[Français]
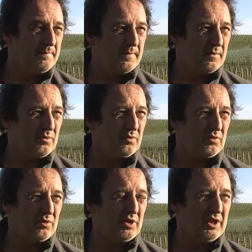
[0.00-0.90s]

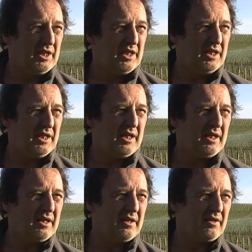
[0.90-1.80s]
hum,
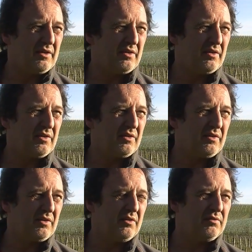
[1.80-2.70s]
qui
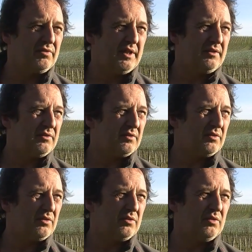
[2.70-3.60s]
euh, en fait
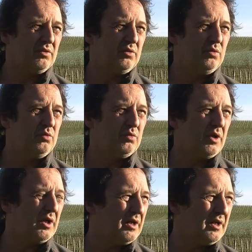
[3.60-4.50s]
euh,
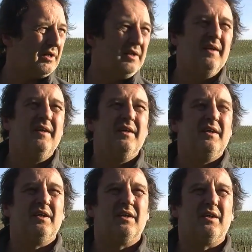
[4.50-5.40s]
doit
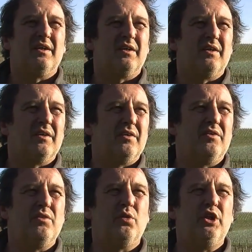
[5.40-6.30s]

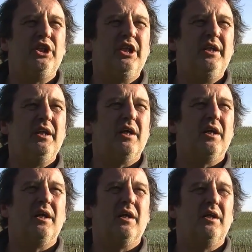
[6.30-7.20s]
ses origines
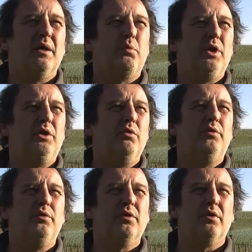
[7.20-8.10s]
à la
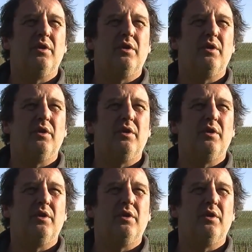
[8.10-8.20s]
polyculture